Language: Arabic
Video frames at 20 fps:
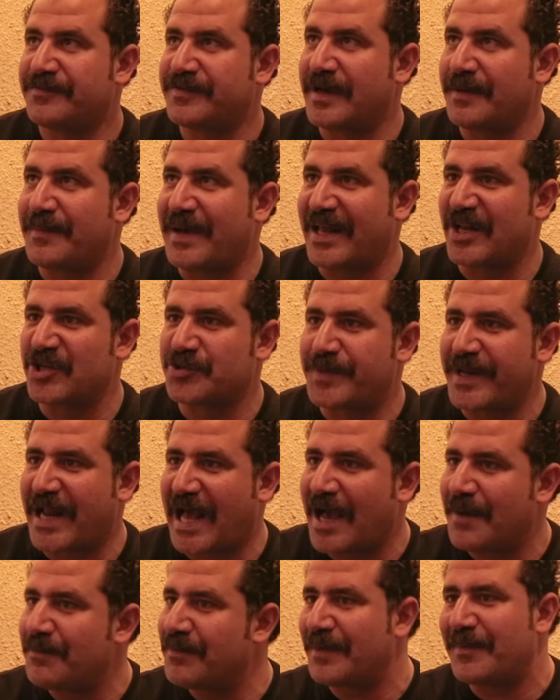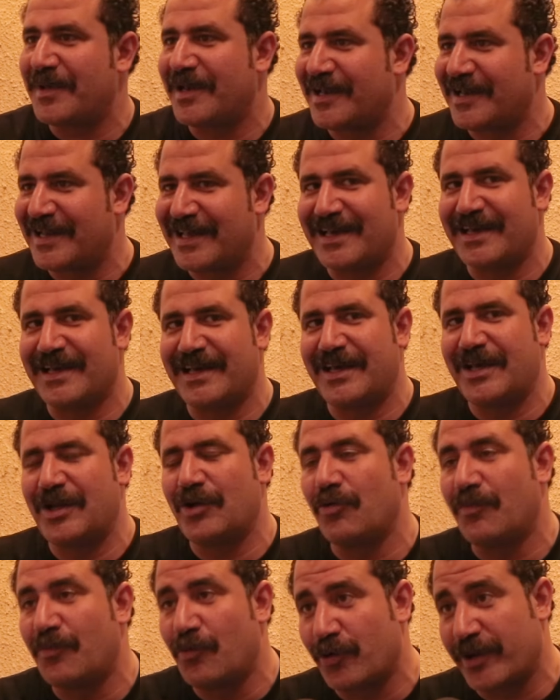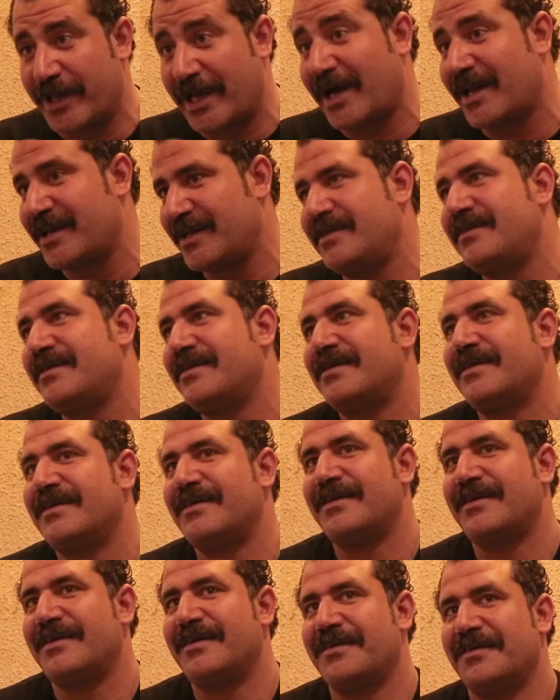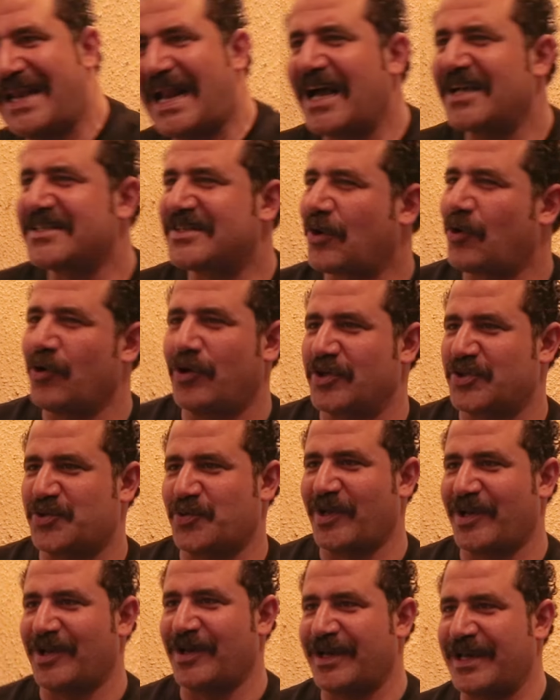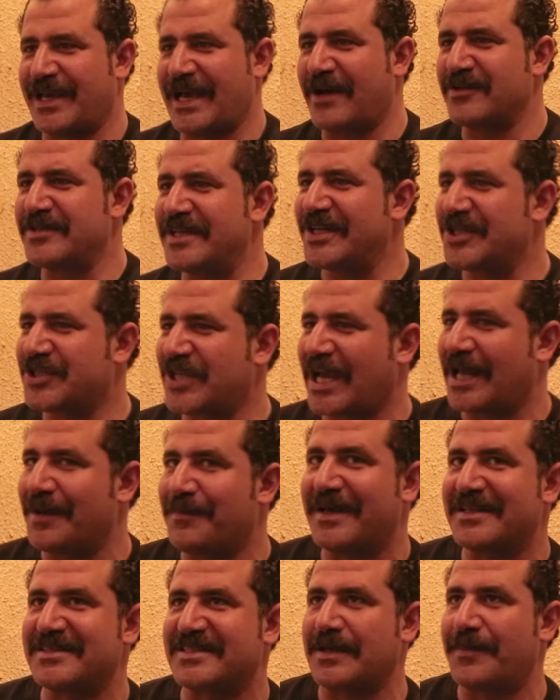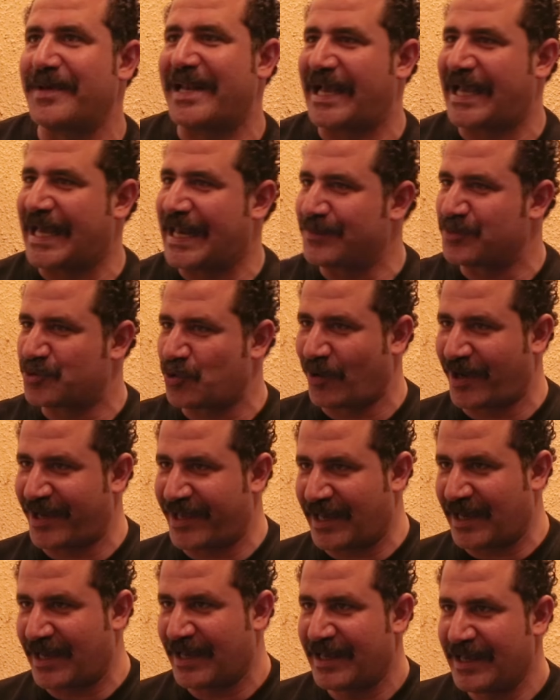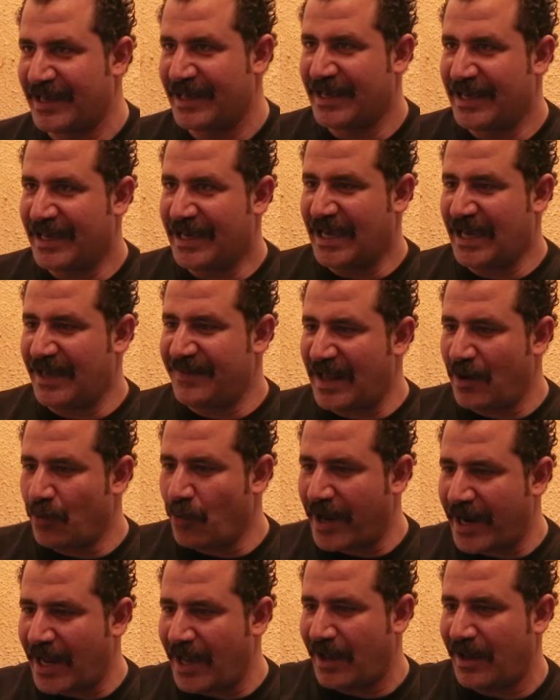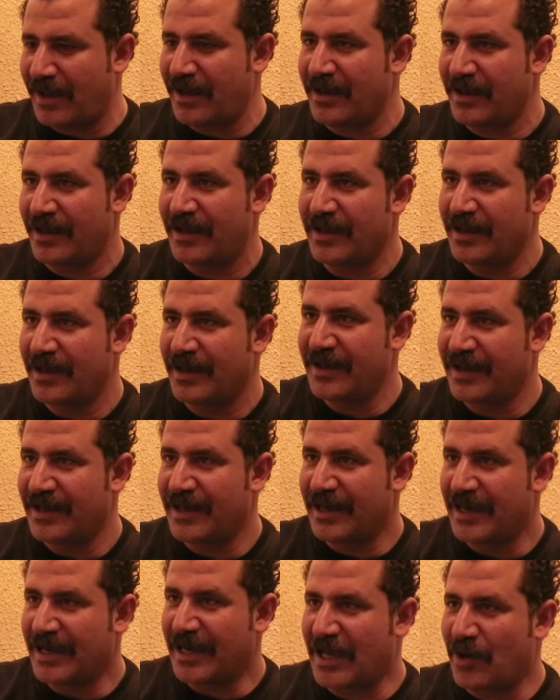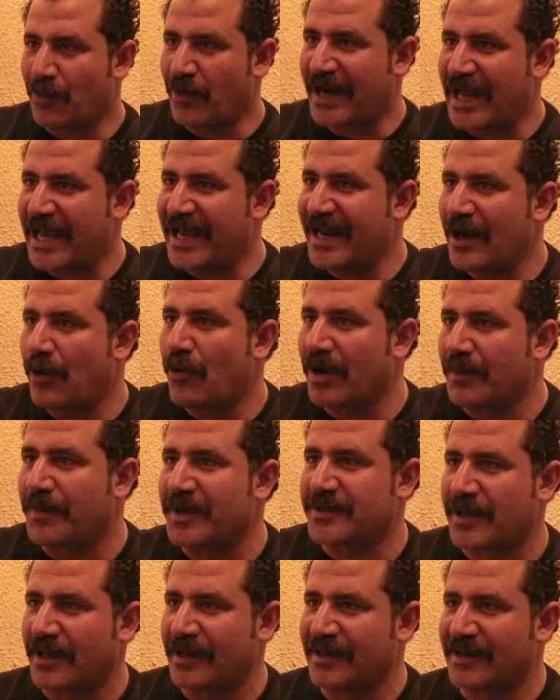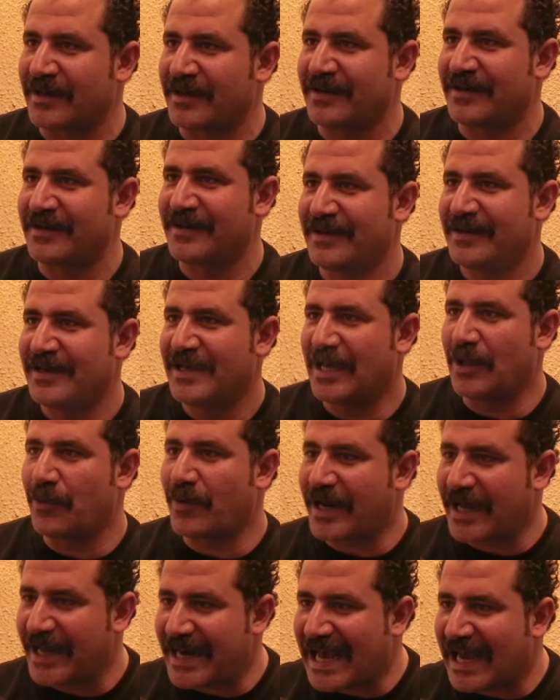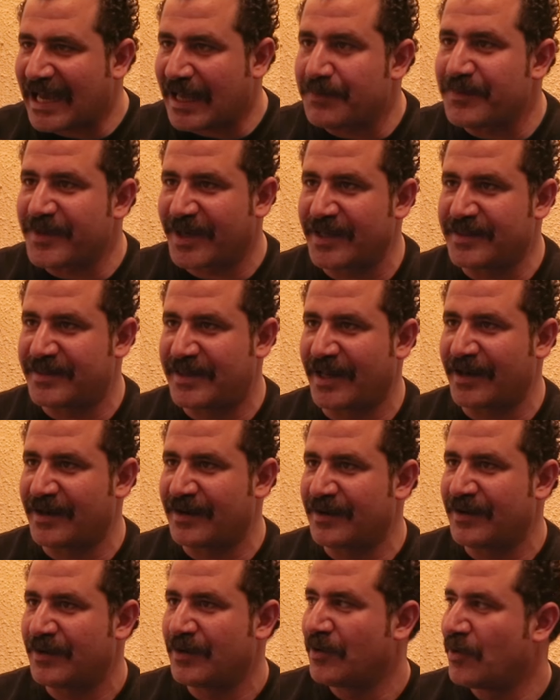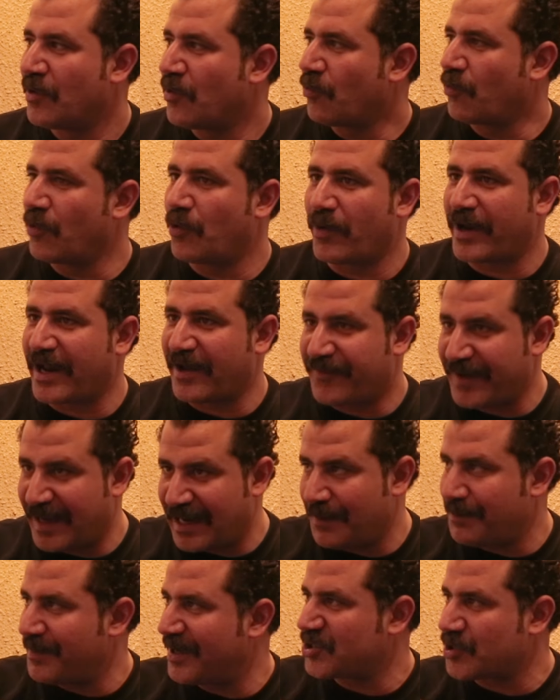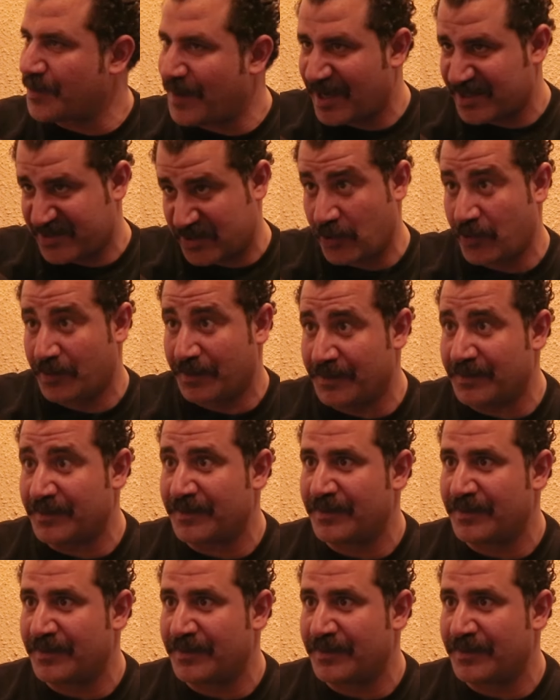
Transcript: فما احناش بنعمم الامور يعني بالعكس خالص والله عايزين نشتغل بقى نظام الاجانب شويه هنا الورق الورق هنا هو البطل الورق هنا عجبني جدا والورق فعلا ماشي مع عصام